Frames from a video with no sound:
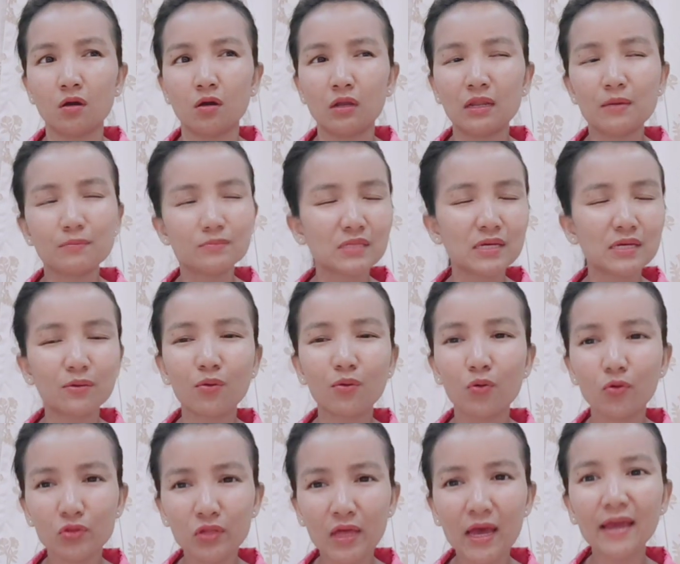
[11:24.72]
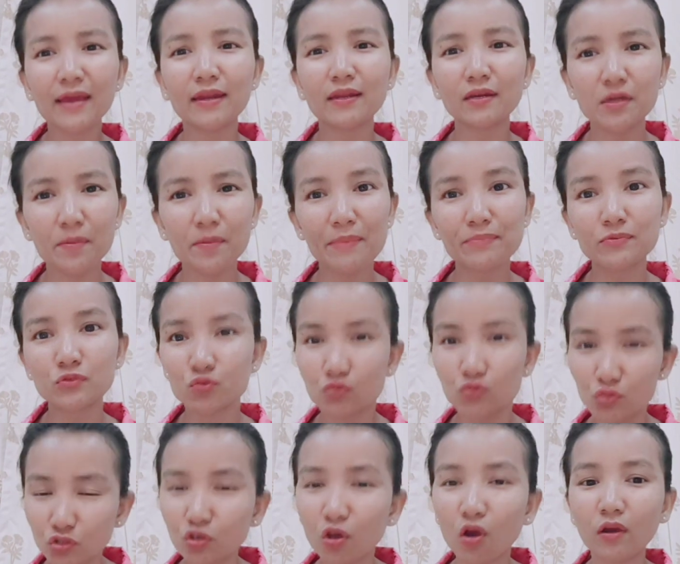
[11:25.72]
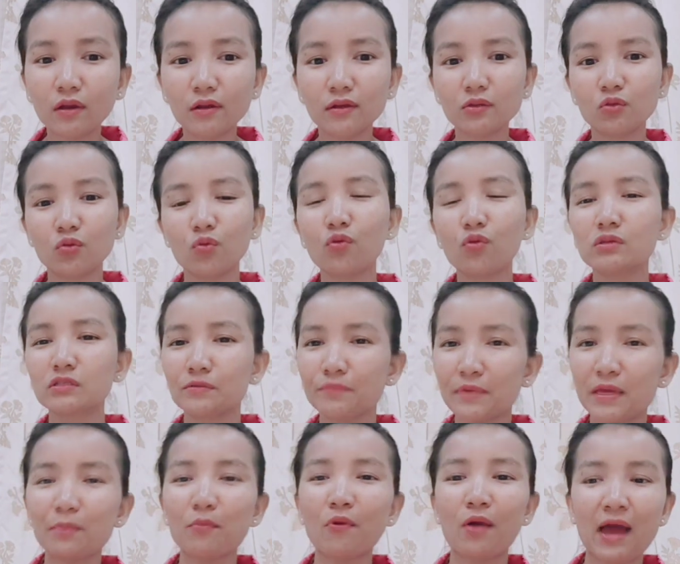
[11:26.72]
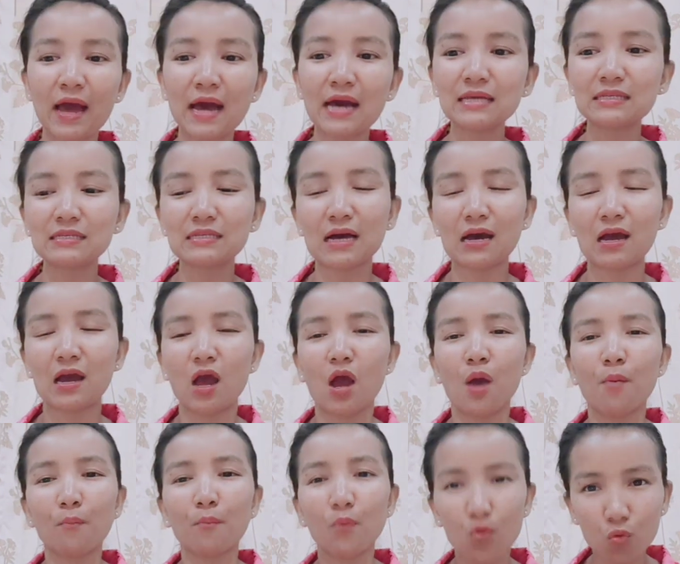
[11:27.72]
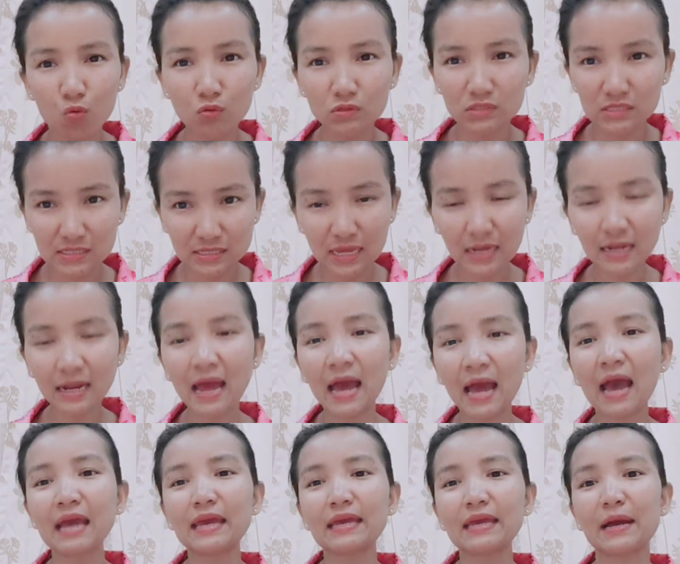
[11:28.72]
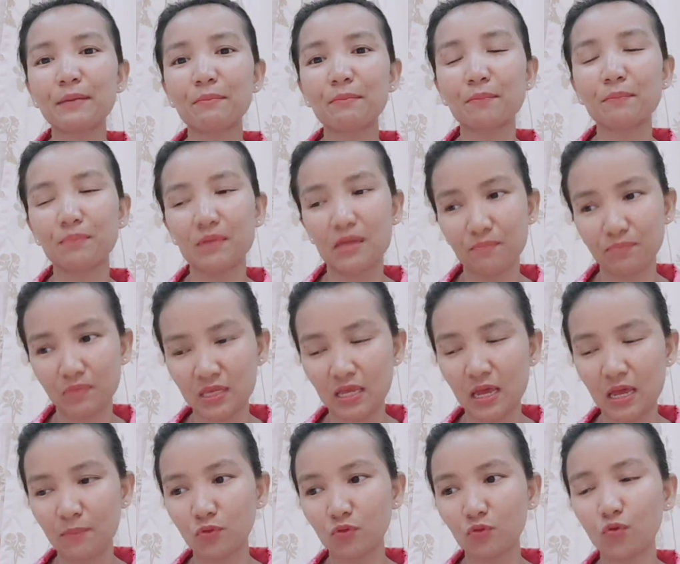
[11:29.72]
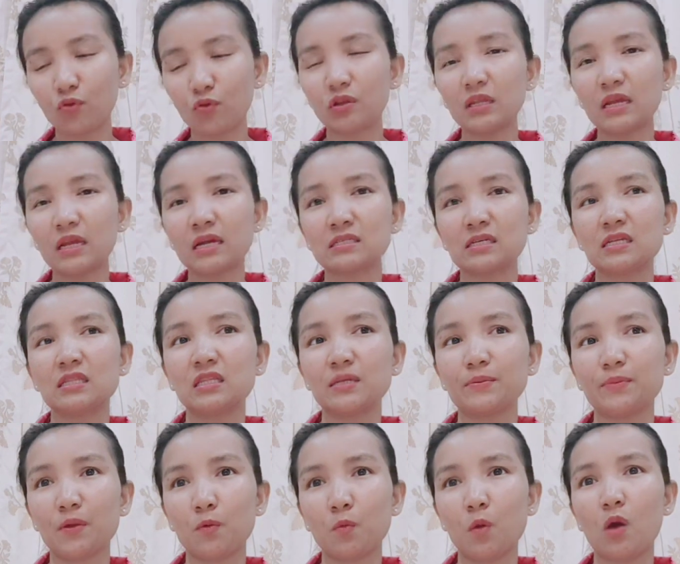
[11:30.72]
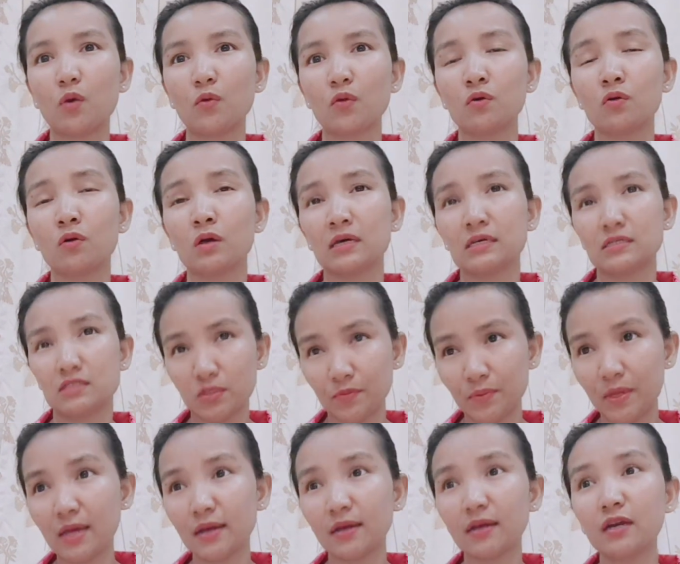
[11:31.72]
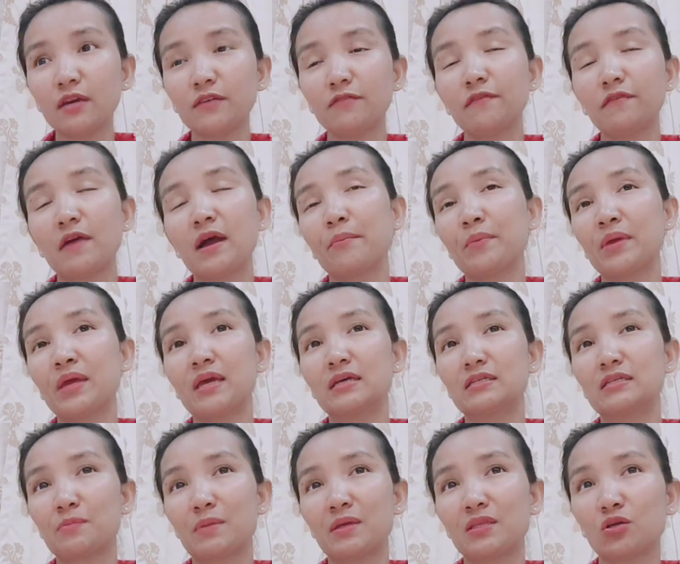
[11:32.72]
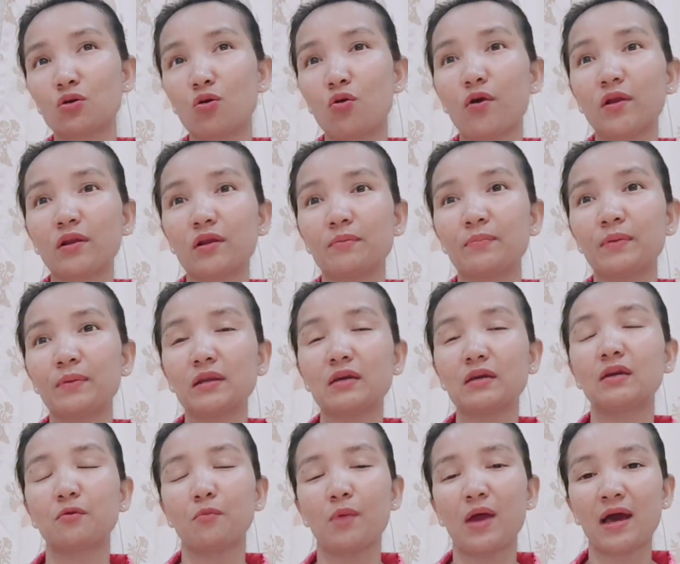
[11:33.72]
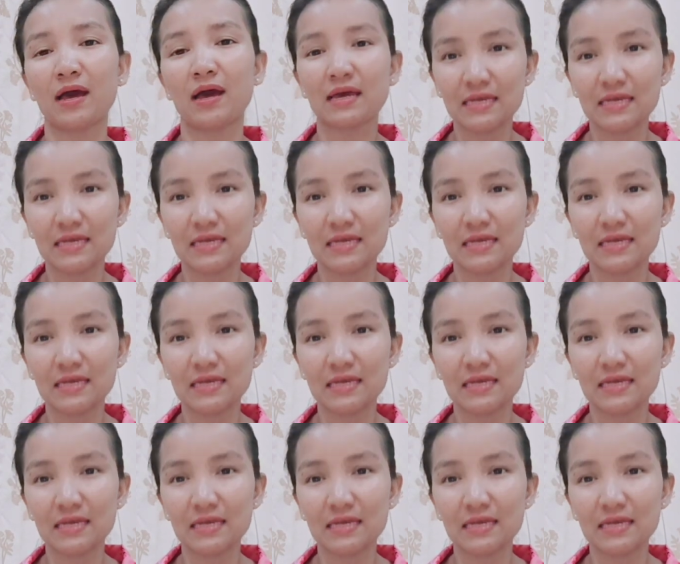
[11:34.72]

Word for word: นำใจของคนไทยนี่คือแบบสุดยอดเลยทุกคนสะแพบอฮาจะปูหูจะสั้นฮายังมาเปรียบเทียบนะทุกคนยังเช่นที่เป็นว่าเนาะสะแพเคยฟังเพลงสมัยแต่ก่อนเปิ่นเอิญนว่า